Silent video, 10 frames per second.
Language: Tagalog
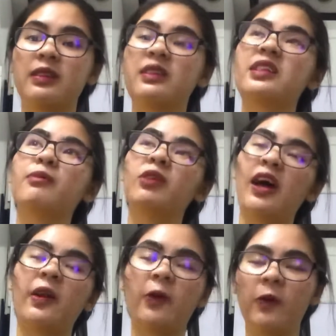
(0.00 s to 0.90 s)

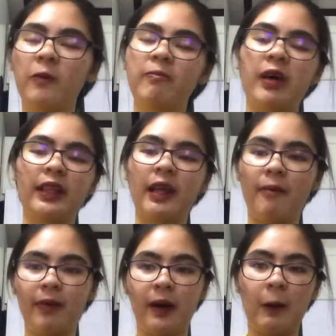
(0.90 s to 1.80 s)
simula nung bata
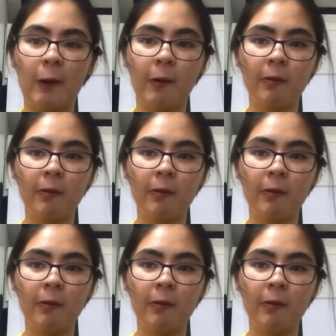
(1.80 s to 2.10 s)
pa ako.